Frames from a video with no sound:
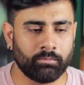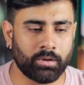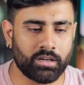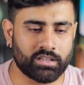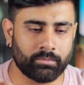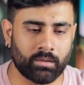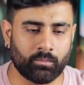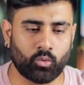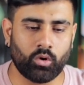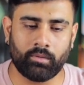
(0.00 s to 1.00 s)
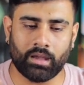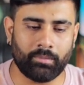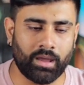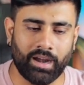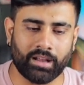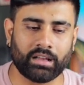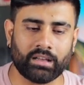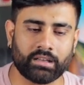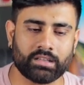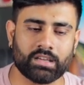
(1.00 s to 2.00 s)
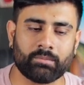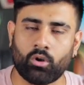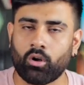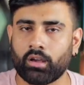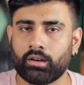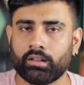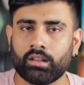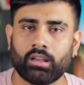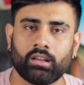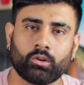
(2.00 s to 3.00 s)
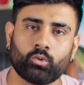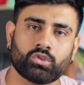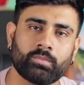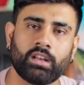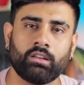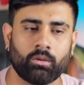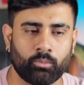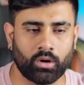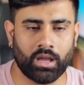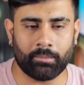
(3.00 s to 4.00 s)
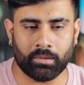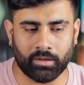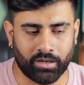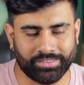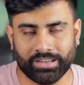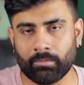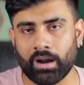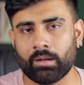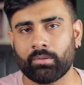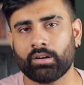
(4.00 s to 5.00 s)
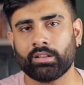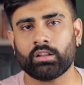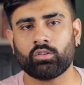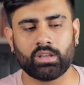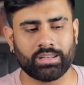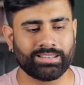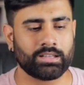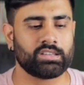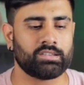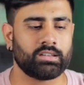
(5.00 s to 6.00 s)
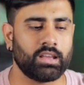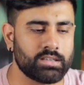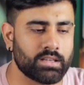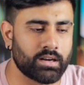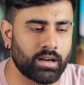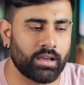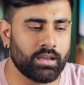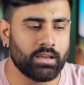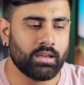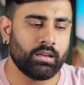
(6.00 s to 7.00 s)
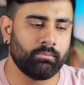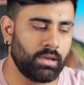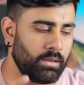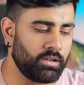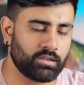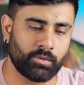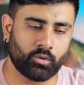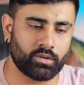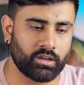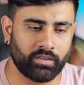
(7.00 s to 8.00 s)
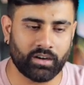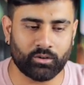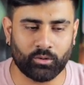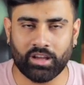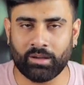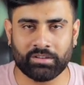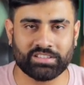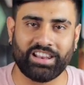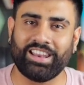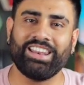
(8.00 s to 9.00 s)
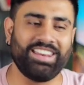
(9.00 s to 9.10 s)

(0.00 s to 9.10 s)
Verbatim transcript: बट जब भी हम कोई भी यहाँ पे ऐड कर रहे थे चाहे ब्लॉक कर रहे थे कुछ भी नहीं हुआ पूरा यहाँ पे हमें रीसेट मारना पड़ रहा था तो ये इतने अच्छे से नहीं चल रहा है मे बी इसमें कुछ डिफेक्ट हो या हमें चलाना